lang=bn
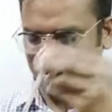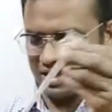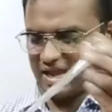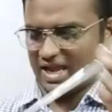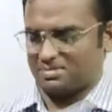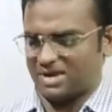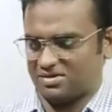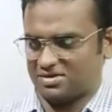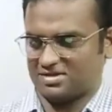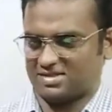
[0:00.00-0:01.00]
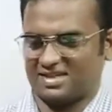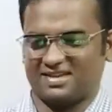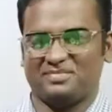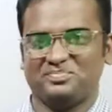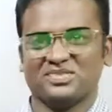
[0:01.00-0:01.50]
একবারই হয়ে গেছে
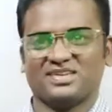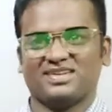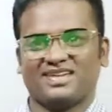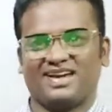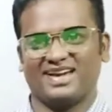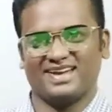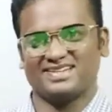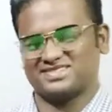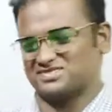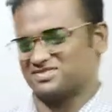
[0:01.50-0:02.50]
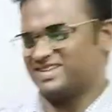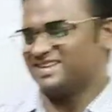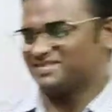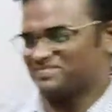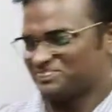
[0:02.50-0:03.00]
হ্যাঁ সুন্দর না
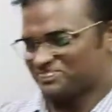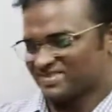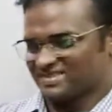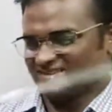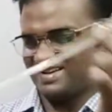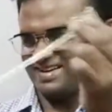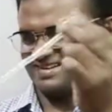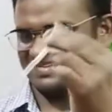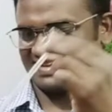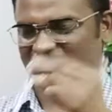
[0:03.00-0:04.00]
ওকে